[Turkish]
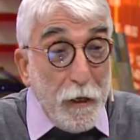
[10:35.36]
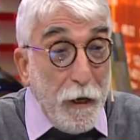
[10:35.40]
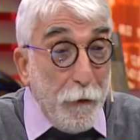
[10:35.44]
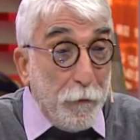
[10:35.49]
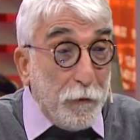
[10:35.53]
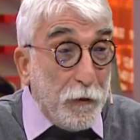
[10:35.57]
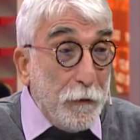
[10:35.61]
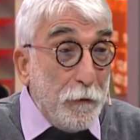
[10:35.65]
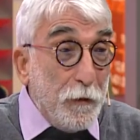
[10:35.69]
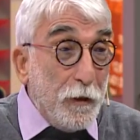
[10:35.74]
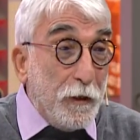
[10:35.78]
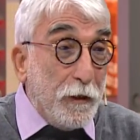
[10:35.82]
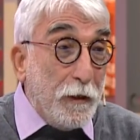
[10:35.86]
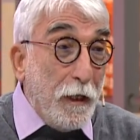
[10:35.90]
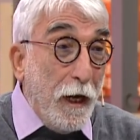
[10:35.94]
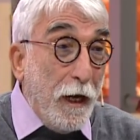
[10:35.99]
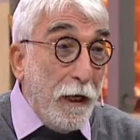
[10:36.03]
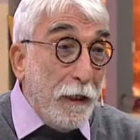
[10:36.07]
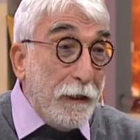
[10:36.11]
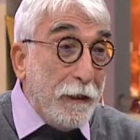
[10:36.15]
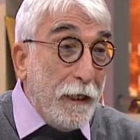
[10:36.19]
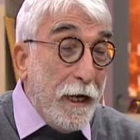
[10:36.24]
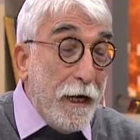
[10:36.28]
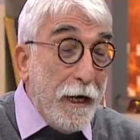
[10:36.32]
yaptığımız
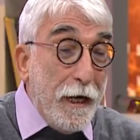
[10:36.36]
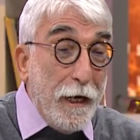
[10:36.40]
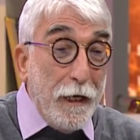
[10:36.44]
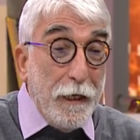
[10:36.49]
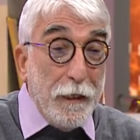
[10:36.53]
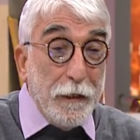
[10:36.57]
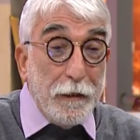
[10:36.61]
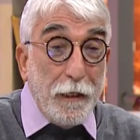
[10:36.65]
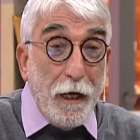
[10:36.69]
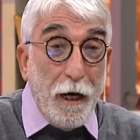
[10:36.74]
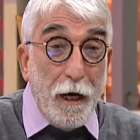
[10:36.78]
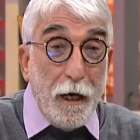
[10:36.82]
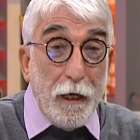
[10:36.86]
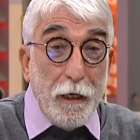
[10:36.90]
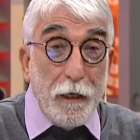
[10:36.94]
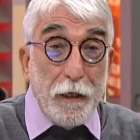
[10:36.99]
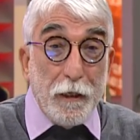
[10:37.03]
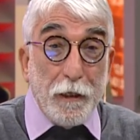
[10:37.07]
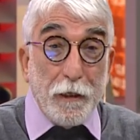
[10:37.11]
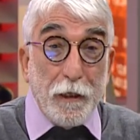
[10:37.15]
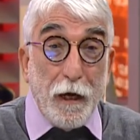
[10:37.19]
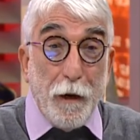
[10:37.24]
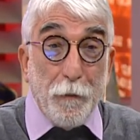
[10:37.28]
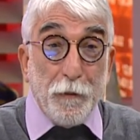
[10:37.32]
daha değerli,
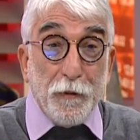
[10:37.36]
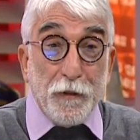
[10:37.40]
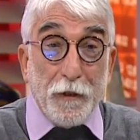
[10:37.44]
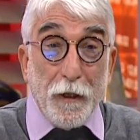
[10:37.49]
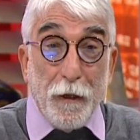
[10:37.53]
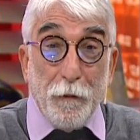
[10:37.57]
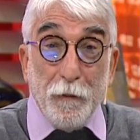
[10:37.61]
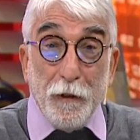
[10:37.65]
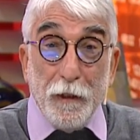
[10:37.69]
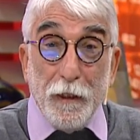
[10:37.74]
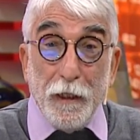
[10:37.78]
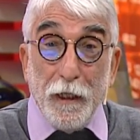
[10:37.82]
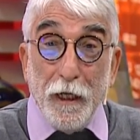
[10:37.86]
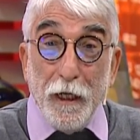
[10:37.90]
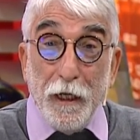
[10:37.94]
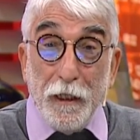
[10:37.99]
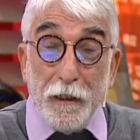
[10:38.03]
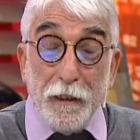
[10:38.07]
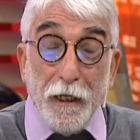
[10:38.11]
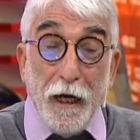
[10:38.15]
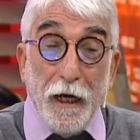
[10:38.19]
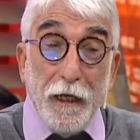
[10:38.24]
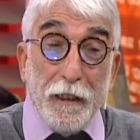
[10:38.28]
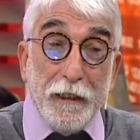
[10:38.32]
daha kapsamlı,
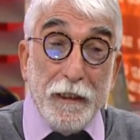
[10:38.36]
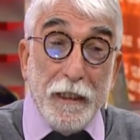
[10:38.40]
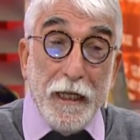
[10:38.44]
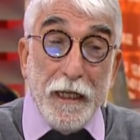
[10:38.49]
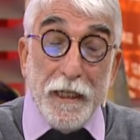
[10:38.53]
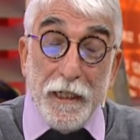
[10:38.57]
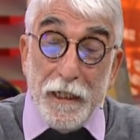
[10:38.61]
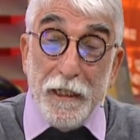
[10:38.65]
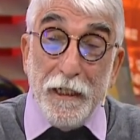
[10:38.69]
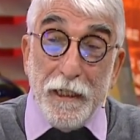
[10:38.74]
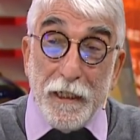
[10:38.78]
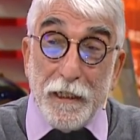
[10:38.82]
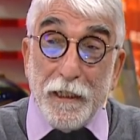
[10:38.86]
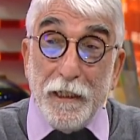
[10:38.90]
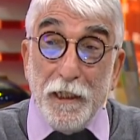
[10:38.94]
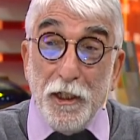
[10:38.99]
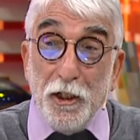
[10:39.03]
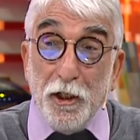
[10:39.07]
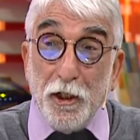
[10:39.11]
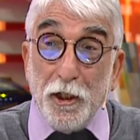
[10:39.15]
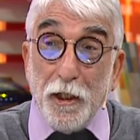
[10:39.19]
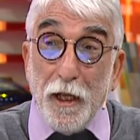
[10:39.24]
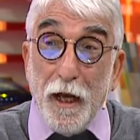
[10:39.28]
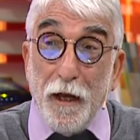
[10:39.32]
daha derinlikli
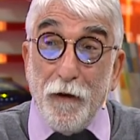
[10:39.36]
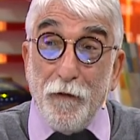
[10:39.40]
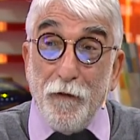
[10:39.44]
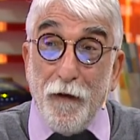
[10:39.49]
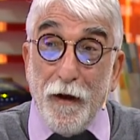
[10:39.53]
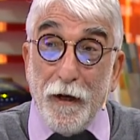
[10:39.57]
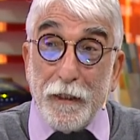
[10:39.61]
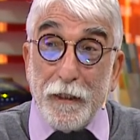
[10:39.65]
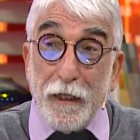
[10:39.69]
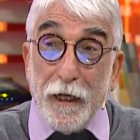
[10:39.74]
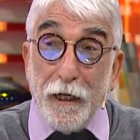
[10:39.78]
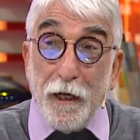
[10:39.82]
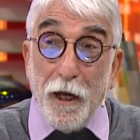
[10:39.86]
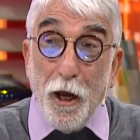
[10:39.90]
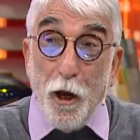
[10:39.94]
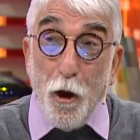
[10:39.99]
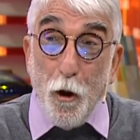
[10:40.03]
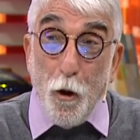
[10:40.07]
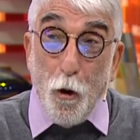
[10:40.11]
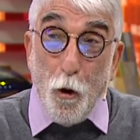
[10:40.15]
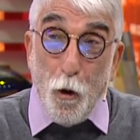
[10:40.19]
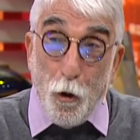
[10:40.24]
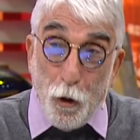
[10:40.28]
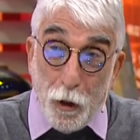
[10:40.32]
işler varken
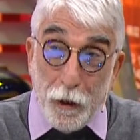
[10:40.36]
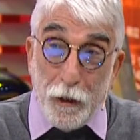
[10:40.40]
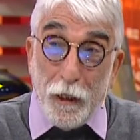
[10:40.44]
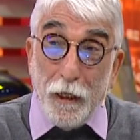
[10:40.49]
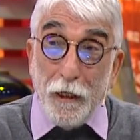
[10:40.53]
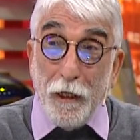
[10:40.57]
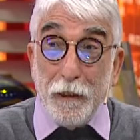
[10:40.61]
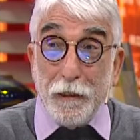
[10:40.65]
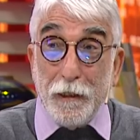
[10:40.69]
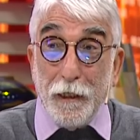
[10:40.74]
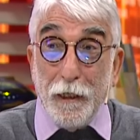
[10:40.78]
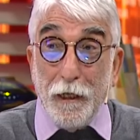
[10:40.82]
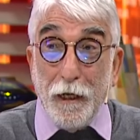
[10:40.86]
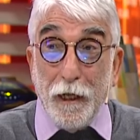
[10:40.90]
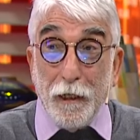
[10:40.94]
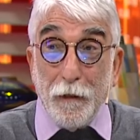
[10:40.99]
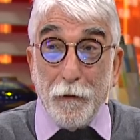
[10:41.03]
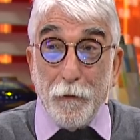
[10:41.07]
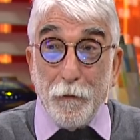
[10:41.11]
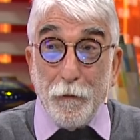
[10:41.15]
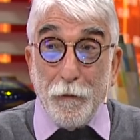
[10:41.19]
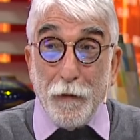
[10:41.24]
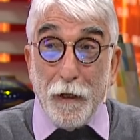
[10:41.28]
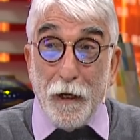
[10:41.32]
oradan
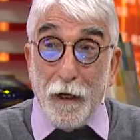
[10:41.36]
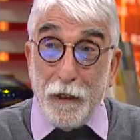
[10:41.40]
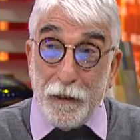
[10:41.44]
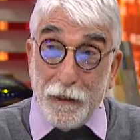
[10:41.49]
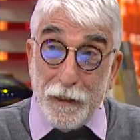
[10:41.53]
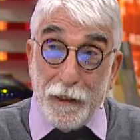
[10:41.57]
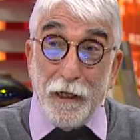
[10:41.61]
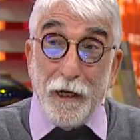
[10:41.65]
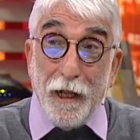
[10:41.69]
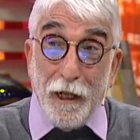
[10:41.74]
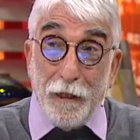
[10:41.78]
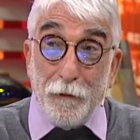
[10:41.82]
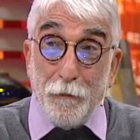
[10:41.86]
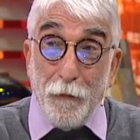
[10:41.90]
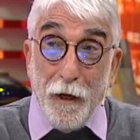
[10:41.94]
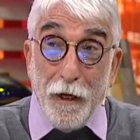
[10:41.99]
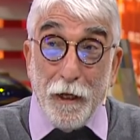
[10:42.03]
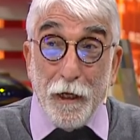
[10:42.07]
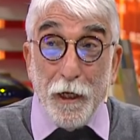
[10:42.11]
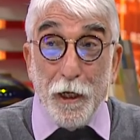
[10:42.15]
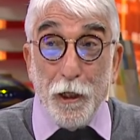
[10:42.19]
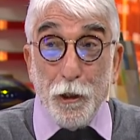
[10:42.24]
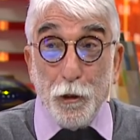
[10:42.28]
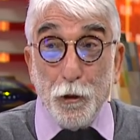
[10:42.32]
hatırlat
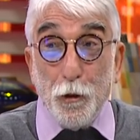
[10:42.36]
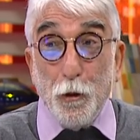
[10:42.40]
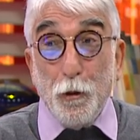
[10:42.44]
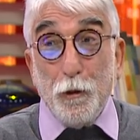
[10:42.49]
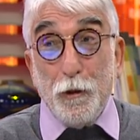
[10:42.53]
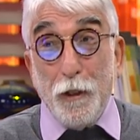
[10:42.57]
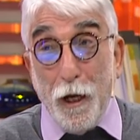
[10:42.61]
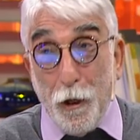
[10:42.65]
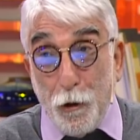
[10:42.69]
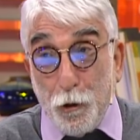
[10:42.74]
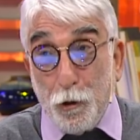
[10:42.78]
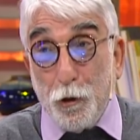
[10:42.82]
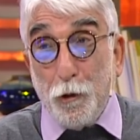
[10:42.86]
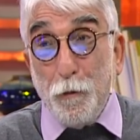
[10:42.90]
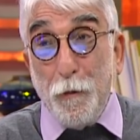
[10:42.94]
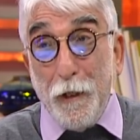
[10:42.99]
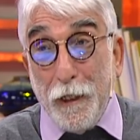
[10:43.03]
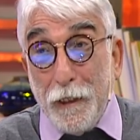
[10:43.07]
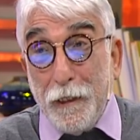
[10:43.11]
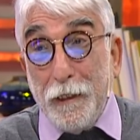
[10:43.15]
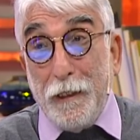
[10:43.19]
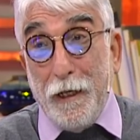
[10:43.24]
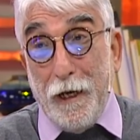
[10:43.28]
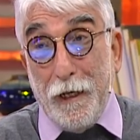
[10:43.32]
hatırlanmak çok daha hoşuma
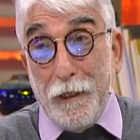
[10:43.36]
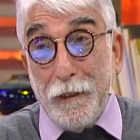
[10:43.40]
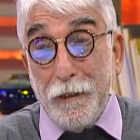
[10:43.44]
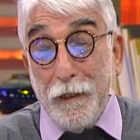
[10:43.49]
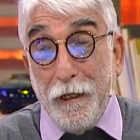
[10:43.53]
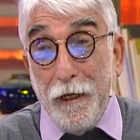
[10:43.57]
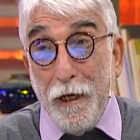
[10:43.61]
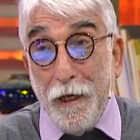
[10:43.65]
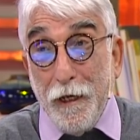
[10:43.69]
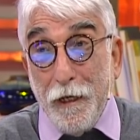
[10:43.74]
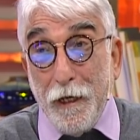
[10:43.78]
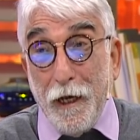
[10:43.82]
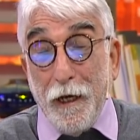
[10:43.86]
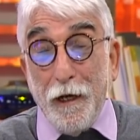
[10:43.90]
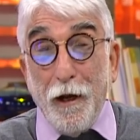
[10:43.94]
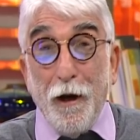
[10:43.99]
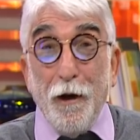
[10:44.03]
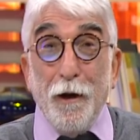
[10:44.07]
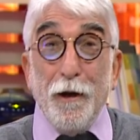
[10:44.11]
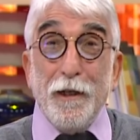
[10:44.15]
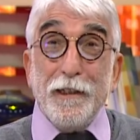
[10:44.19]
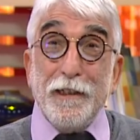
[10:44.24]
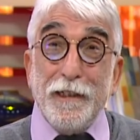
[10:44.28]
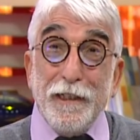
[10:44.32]
çok gider. Daha, e, yani
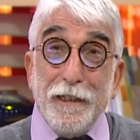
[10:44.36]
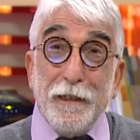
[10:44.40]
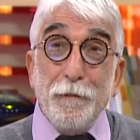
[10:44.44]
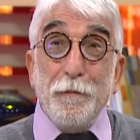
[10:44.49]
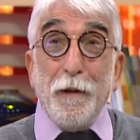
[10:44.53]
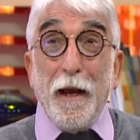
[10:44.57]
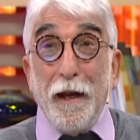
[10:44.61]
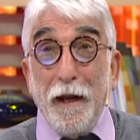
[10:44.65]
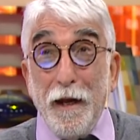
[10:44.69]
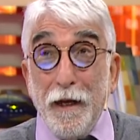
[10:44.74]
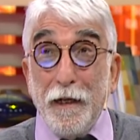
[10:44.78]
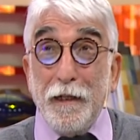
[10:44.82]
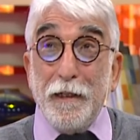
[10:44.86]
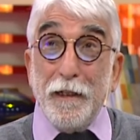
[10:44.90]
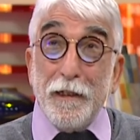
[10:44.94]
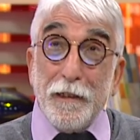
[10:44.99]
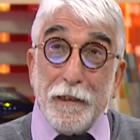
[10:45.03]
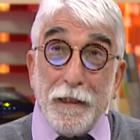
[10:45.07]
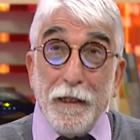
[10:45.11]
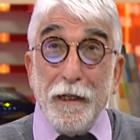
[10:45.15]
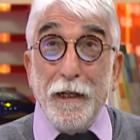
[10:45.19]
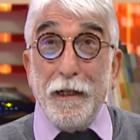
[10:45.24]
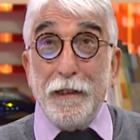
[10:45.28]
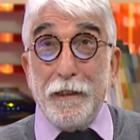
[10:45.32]
aa sizi ben Ankara
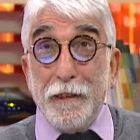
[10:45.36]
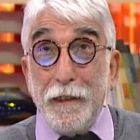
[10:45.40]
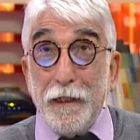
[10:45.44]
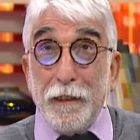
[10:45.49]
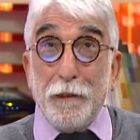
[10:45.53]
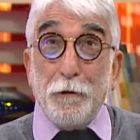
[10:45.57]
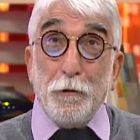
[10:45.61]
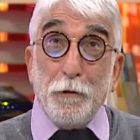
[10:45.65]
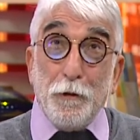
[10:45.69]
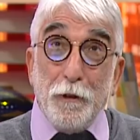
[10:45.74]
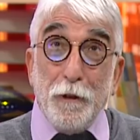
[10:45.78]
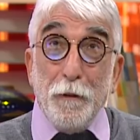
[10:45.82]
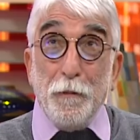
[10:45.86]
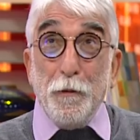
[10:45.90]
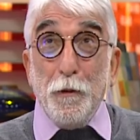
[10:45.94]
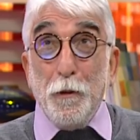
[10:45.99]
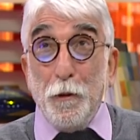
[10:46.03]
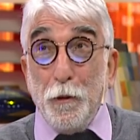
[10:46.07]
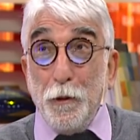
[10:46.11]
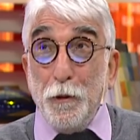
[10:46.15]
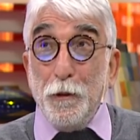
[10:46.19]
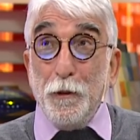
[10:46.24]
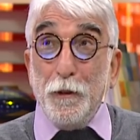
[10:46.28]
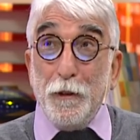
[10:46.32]
Sanat Tiyatrosu'nda bir
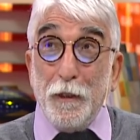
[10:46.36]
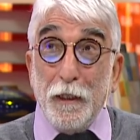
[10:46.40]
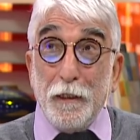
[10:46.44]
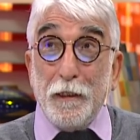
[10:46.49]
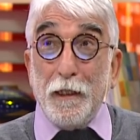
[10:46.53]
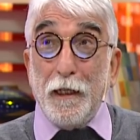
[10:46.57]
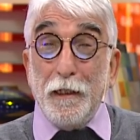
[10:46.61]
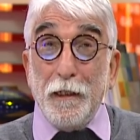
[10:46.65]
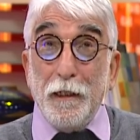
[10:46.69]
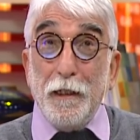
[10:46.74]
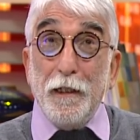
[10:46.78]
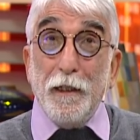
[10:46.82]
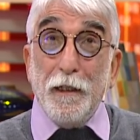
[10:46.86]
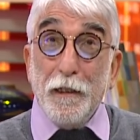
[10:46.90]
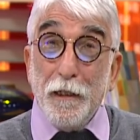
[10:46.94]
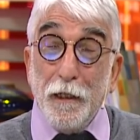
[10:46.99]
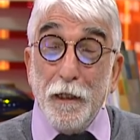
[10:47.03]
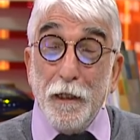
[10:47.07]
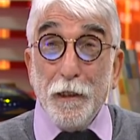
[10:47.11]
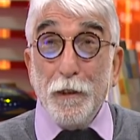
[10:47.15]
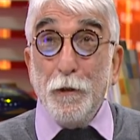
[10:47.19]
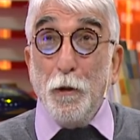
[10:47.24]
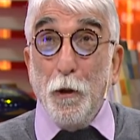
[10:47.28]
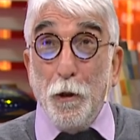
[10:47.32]
oyunda tanı
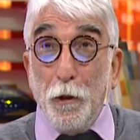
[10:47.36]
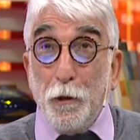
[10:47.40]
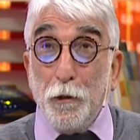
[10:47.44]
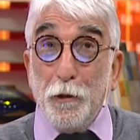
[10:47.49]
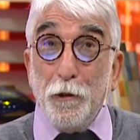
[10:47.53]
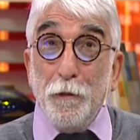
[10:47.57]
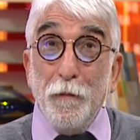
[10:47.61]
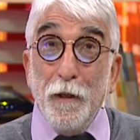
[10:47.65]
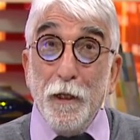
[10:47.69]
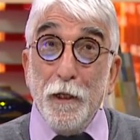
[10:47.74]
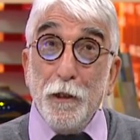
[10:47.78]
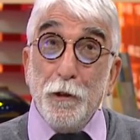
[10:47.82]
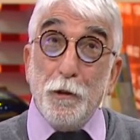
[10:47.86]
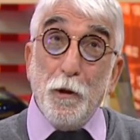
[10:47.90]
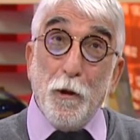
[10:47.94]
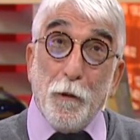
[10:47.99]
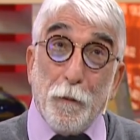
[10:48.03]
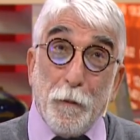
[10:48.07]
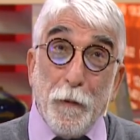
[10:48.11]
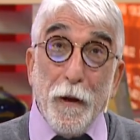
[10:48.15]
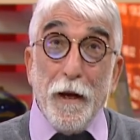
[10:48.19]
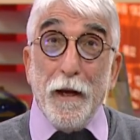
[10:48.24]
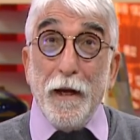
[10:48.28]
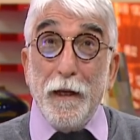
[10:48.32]
gördüm,
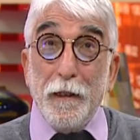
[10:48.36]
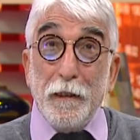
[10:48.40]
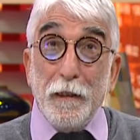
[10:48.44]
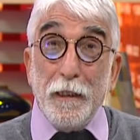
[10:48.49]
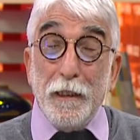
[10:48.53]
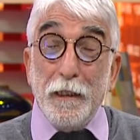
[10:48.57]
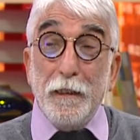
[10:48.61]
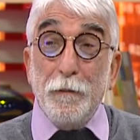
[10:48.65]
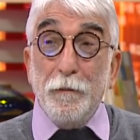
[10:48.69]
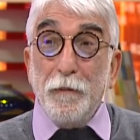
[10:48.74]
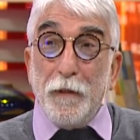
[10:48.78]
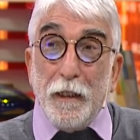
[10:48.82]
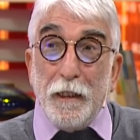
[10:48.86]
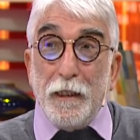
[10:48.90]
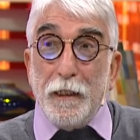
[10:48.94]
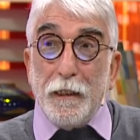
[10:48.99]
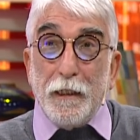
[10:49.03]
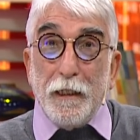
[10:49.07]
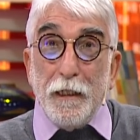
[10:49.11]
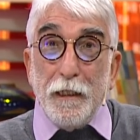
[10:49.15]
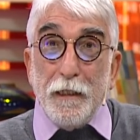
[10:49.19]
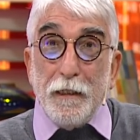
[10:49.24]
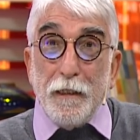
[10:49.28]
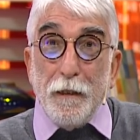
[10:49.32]
çok beğendiydim
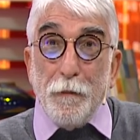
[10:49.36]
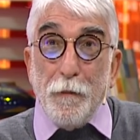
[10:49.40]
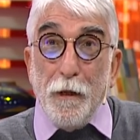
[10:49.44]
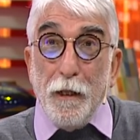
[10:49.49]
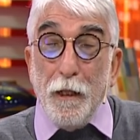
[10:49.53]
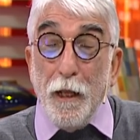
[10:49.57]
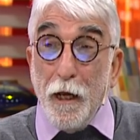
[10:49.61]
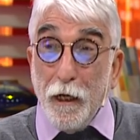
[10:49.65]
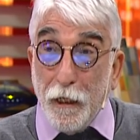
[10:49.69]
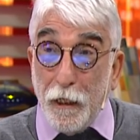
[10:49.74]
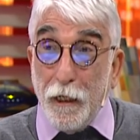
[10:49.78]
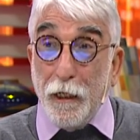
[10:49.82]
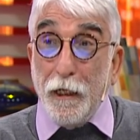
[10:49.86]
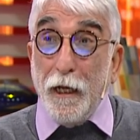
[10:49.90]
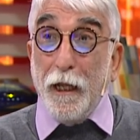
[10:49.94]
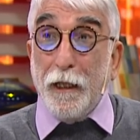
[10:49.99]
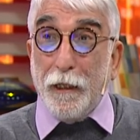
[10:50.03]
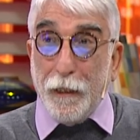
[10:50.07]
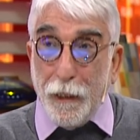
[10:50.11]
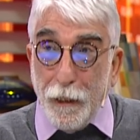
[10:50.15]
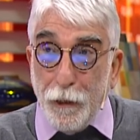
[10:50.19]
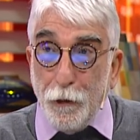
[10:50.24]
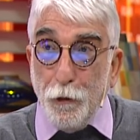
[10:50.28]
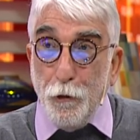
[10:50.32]
dedikleri zaman
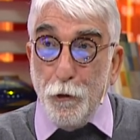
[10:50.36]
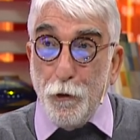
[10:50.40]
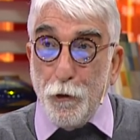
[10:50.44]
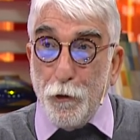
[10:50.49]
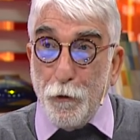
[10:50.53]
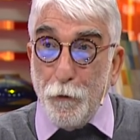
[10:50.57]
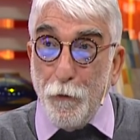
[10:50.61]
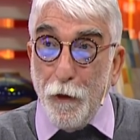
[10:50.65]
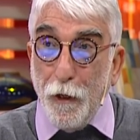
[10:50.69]
kanatlanıyorum.